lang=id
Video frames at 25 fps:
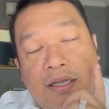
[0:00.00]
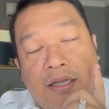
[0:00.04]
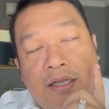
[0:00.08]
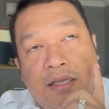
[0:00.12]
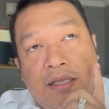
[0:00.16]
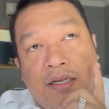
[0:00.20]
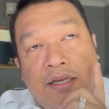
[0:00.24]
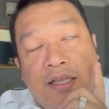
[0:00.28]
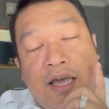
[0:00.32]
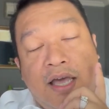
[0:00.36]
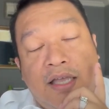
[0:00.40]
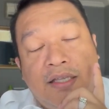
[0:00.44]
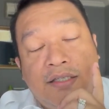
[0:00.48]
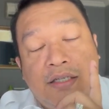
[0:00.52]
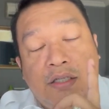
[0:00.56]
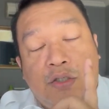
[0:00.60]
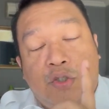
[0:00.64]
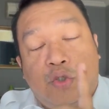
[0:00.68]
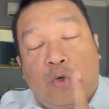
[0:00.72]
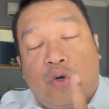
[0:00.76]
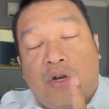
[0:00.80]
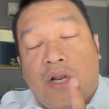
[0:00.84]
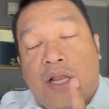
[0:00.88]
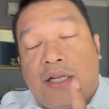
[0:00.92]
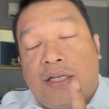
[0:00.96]
ini hasil
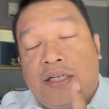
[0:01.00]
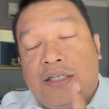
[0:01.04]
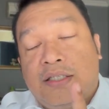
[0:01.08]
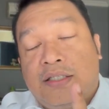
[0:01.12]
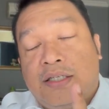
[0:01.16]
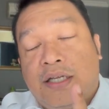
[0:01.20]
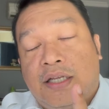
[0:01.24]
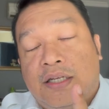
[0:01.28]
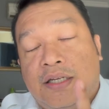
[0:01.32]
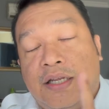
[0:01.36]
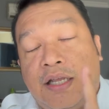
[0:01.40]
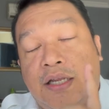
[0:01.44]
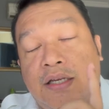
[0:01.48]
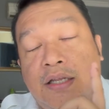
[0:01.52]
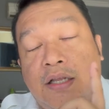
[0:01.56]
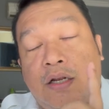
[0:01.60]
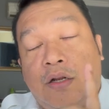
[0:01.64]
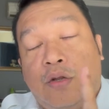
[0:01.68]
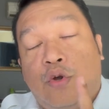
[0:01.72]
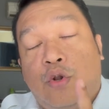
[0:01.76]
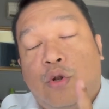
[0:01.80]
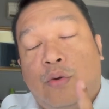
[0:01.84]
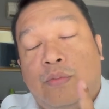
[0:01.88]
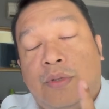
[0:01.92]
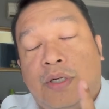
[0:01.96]
jurnal riset Daniel
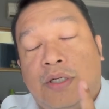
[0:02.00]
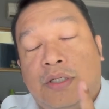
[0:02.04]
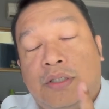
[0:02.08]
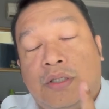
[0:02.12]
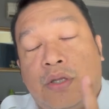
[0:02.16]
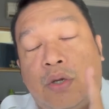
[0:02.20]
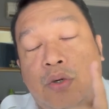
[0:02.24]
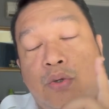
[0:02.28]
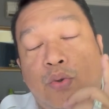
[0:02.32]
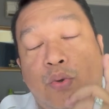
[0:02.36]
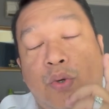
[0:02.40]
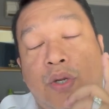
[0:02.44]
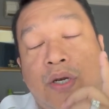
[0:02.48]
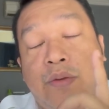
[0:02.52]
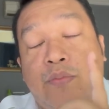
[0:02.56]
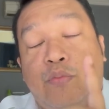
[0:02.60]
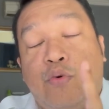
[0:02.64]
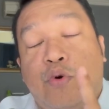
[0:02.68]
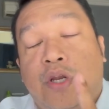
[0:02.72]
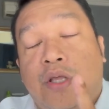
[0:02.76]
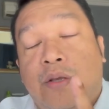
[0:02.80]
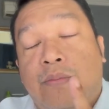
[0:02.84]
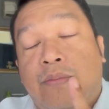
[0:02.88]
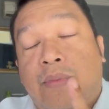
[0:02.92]
Goleman tahun 2005 uh, eh,